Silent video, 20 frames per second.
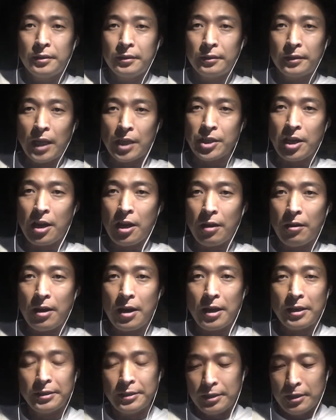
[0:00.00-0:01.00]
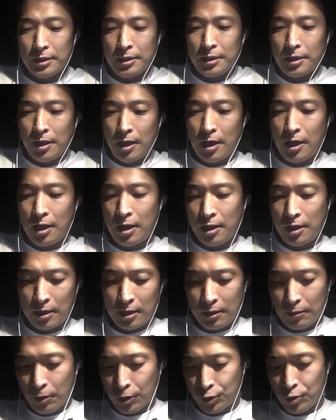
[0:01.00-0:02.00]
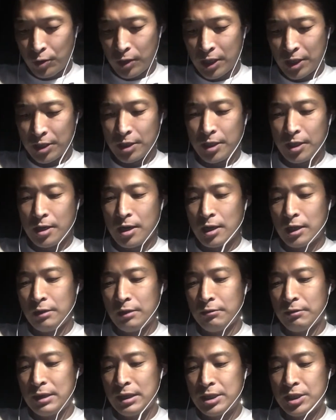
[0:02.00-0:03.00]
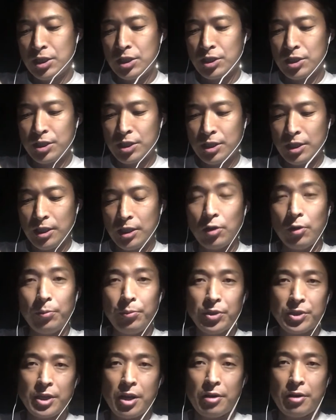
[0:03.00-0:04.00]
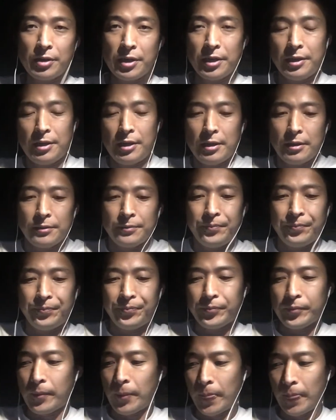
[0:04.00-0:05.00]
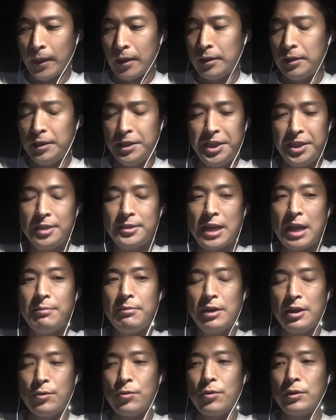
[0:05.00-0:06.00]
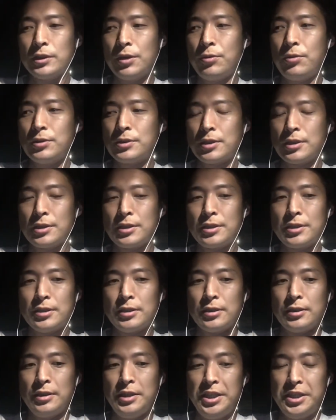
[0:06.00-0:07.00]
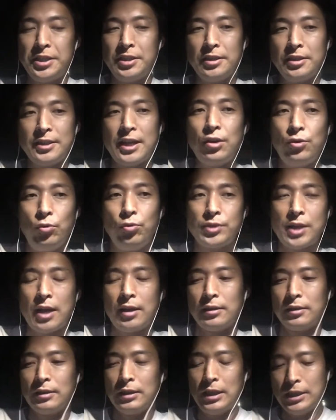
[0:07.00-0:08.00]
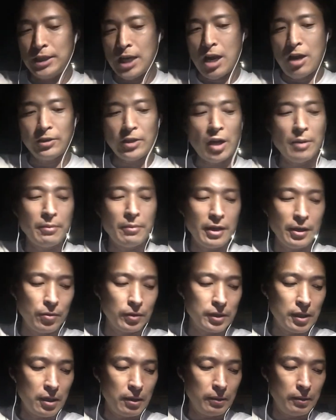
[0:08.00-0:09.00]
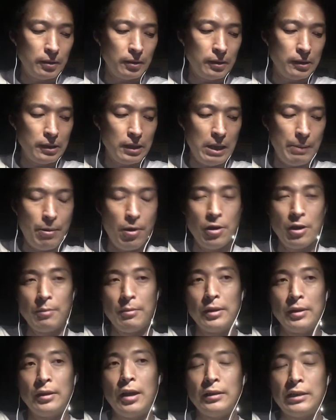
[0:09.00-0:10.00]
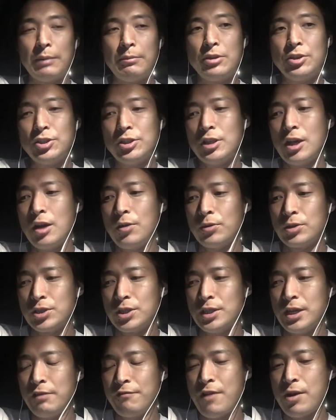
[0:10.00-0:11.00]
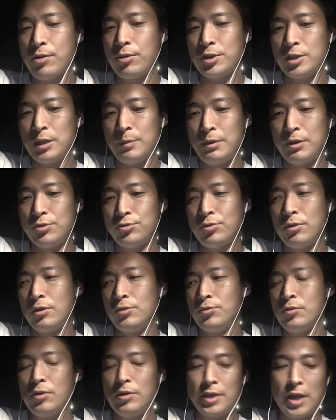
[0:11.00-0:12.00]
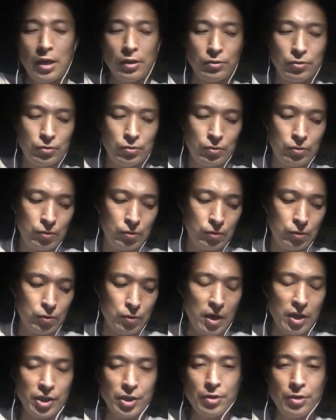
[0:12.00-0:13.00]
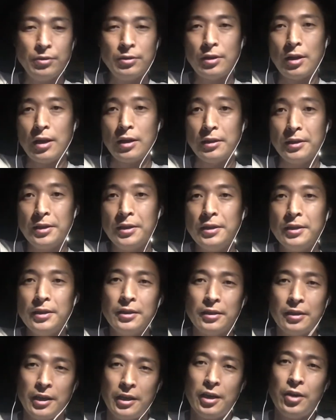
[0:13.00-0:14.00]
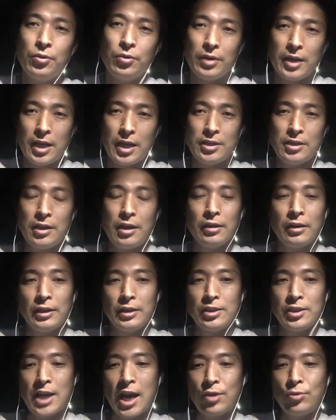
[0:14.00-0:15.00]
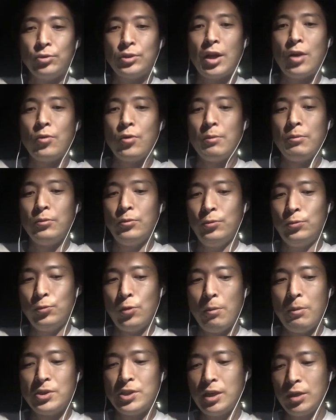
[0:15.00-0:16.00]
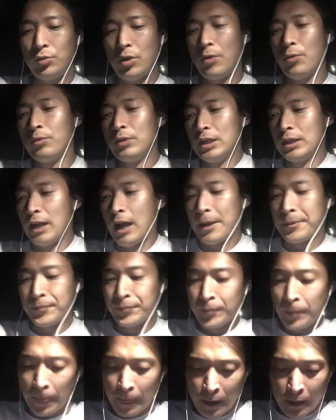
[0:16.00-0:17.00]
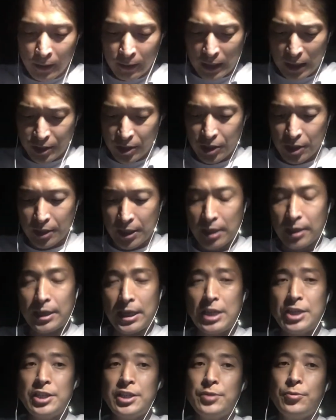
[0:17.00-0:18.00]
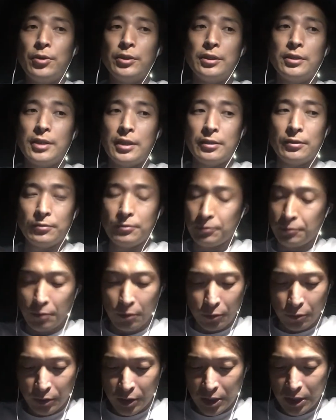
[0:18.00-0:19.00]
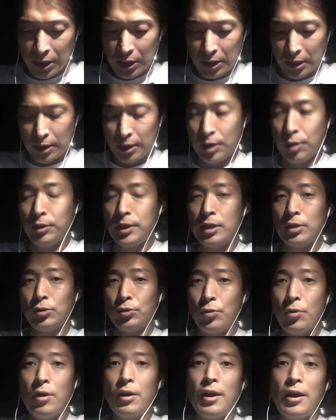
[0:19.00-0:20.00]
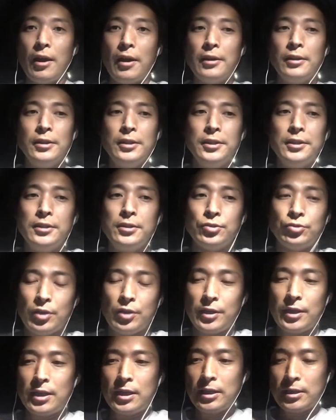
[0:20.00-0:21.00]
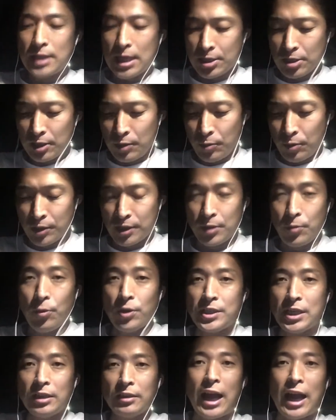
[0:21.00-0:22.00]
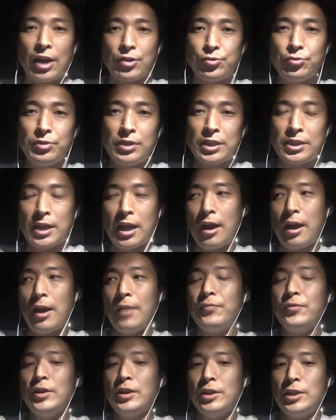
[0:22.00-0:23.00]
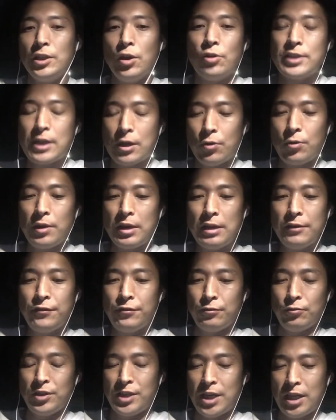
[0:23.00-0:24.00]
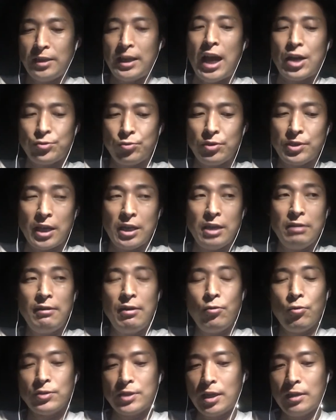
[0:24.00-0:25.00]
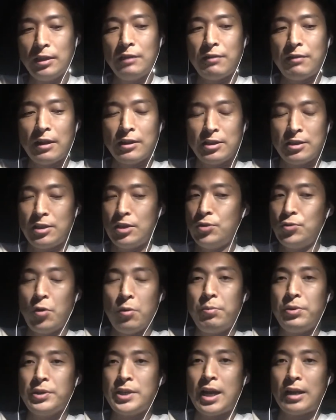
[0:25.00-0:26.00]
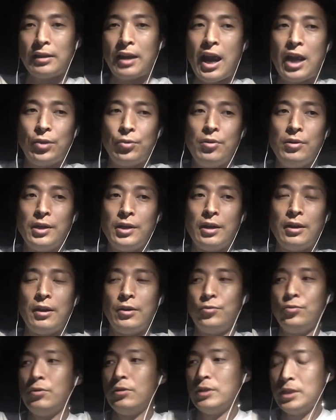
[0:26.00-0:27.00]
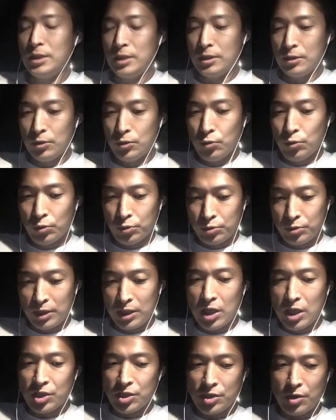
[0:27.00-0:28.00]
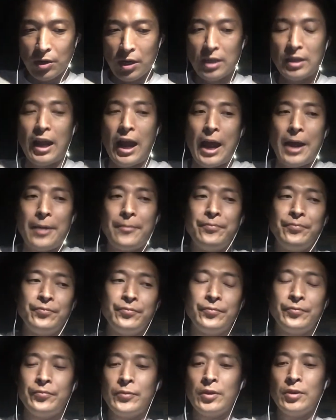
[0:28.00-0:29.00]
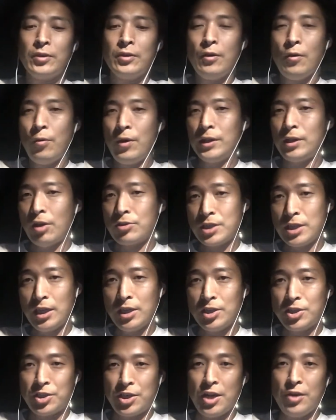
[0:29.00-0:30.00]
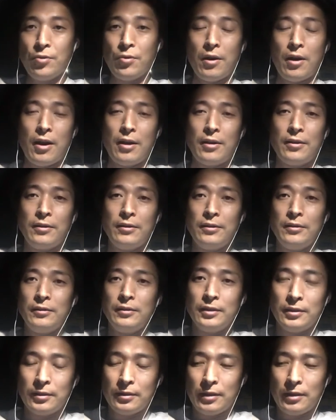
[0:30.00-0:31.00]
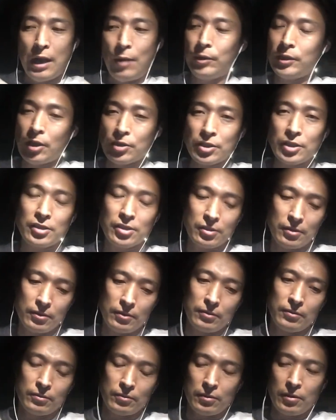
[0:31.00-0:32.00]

大家好啊，呃，我说一个事情啊，因为近期有不少人啊，嗯，已经在美国的，或者是已经在路上将要到美国的啊朋友们啊，他们知道我之前发过视频说，如果你要做装修啊，可以和我联系哈，可以加入到我我们这个队伍里来。那这几天联系我的人，我估计有点多了啊，所以呢，在这里我我先打住一下啊，以后再恢复。我先打住一下，因为我这个地方其实容不下太多人啊，如果陆陆续续一直有人来。会导致一个结果啊，还会导致嗯，